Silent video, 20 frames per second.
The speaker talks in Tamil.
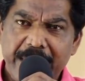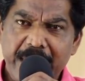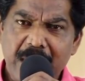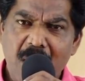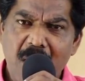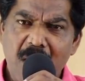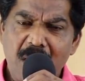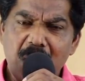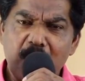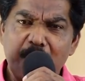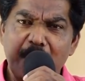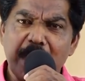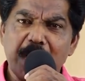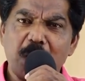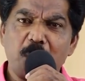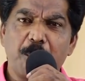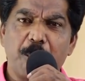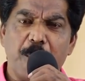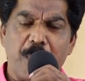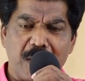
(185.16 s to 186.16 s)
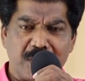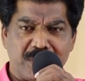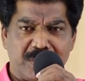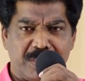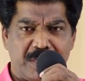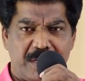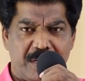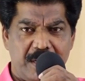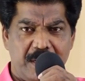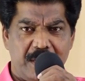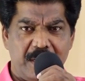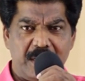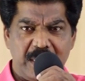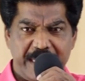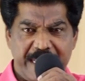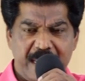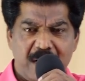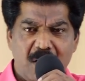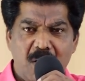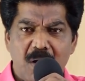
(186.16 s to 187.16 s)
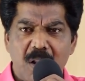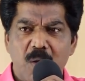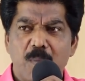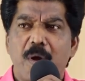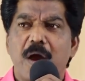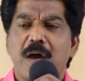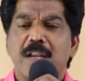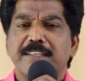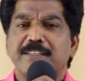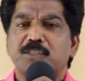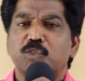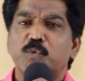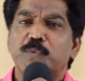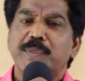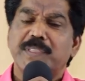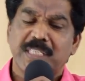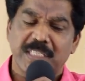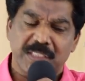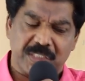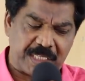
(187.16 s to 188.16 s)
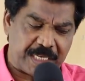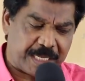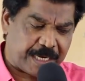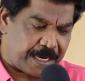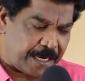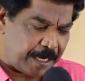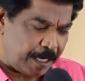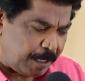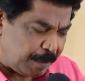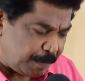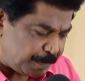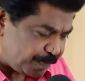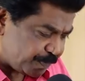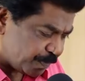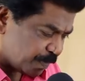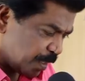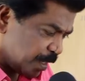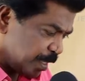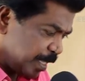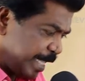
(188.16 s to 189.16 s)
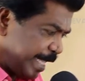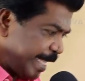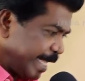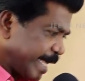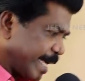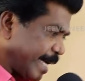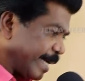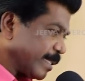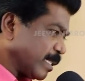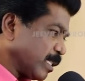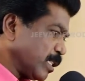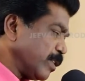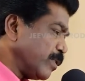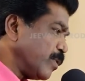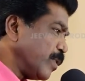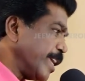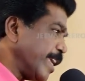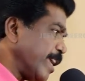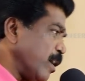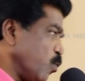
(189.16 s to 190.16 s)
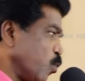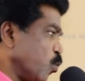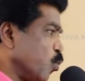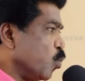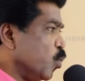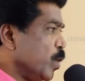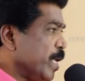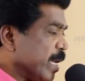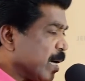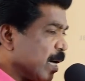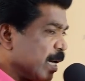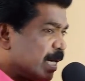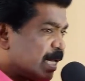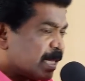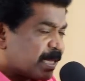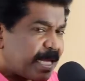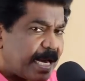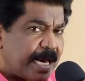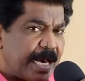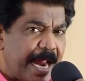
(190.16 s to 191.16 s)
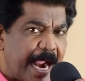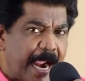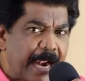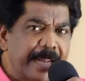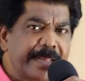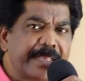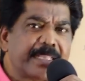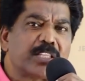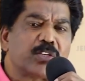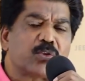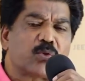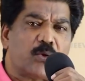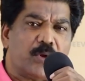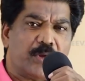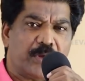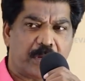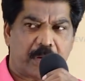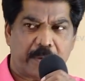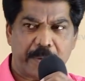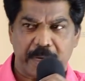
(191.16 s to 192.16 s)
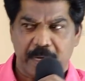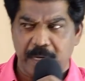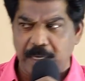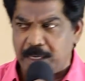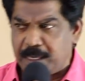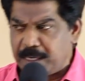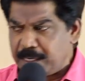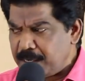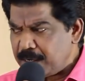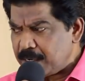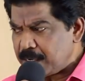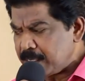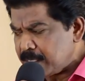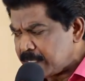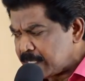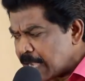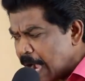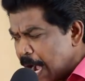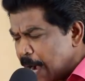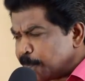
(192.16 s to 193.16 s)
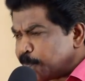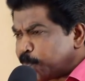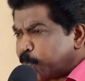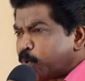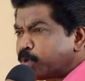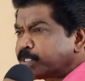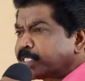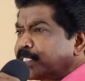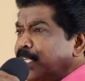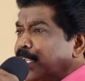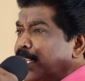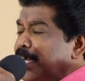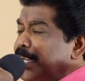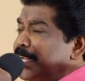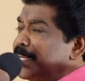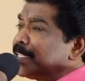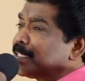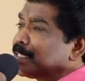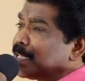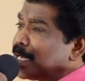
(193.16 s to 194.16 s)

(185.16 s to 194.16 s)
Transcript: ஏராளமான பாஸ்டர்கள் ஏராளமான சுவிசேஷகர்கள் கர்த்தருடைய ஊழியர்கள் என்று தங்களை அழைத்து கொள்ளுகிறவர்கள் அப்போஸ்தல்கள் என்று